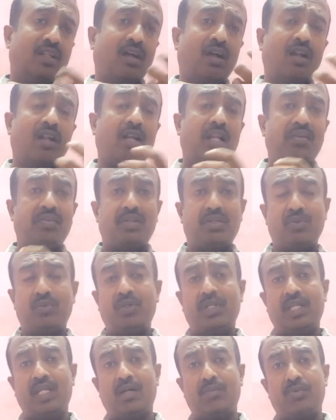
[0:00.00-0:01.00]
நாளடைவில்
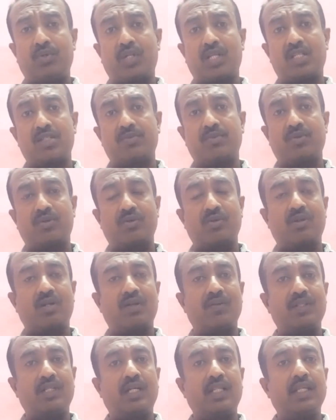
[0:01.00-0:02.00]
யூரியா பொட்டாஸ் போன்ற
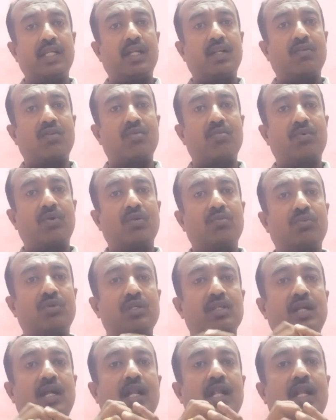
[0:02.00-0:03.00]
உரங்கள் வந்து அதிக அளவில்
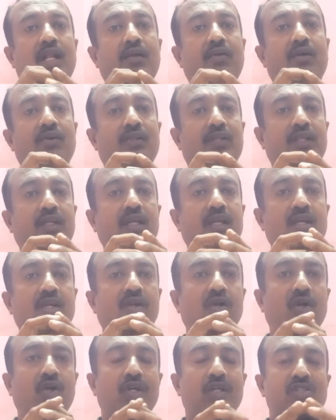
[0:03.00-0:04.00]
போடும்போது நாளடைவில் வந்து
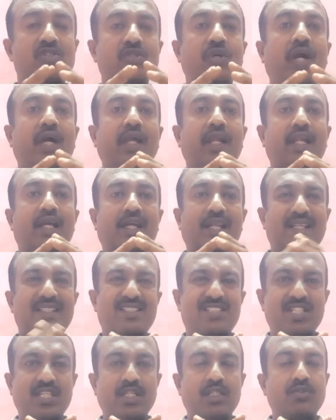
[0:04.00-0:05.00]
சாயில்
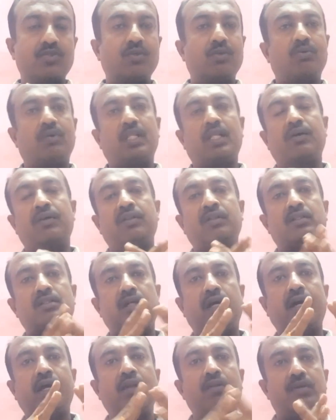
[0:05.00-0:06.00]
கிரஸ்டிங்னு சொல்லுவோம் அதாவது வந்து
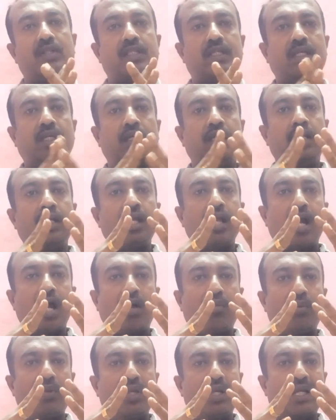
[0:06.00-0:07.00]
சாயில் வந்து
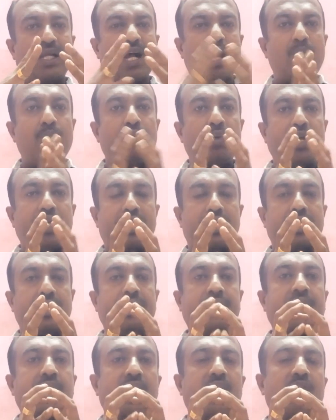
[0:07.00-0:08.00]
அப்படியே
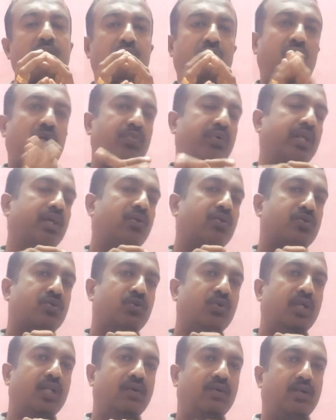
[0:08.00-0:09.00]
காம்பேக்டாக இறுகி போட மாதிரி ஒரு
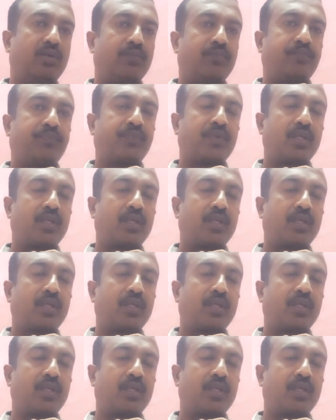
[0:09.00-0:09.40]
சூழ்நிலை வரும்